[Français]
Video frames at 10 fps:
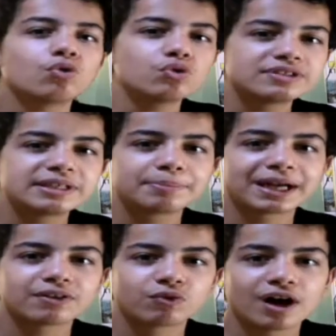aussi
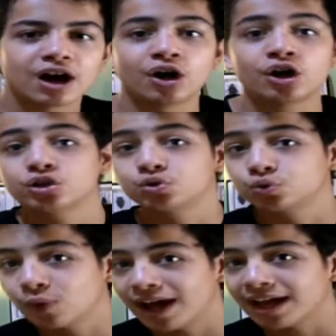prévoir
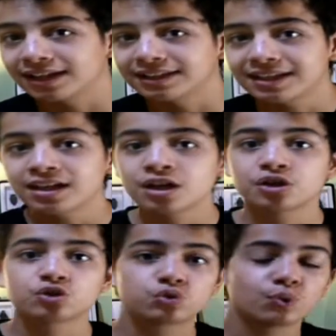soit un lit,
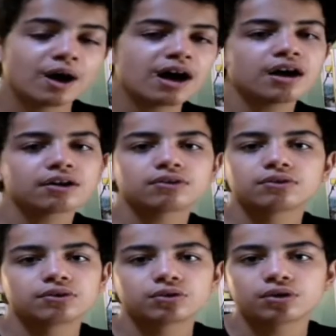soit
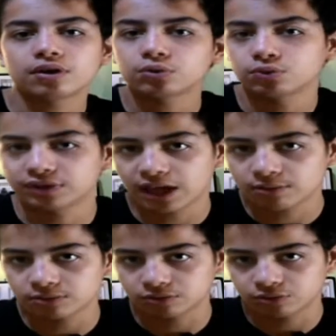euh, une
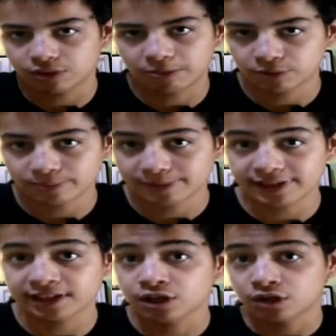table, de la
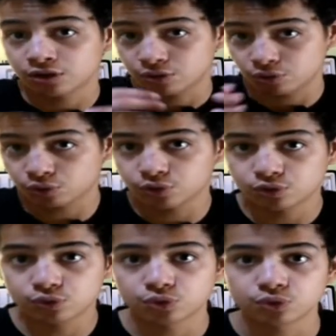manipuler
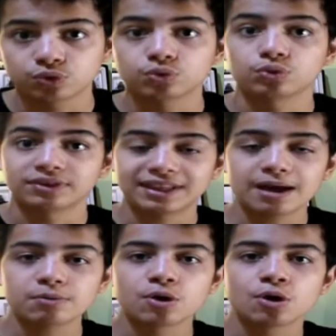au-dessus d'une
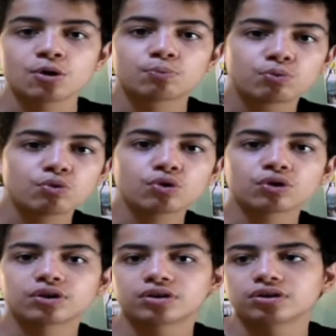table
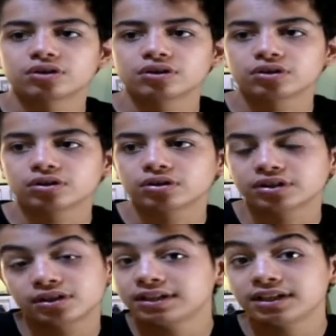pour euh,
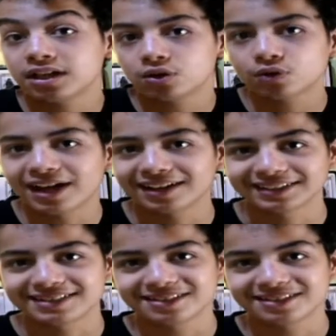qu'il n'y ait aucun risque.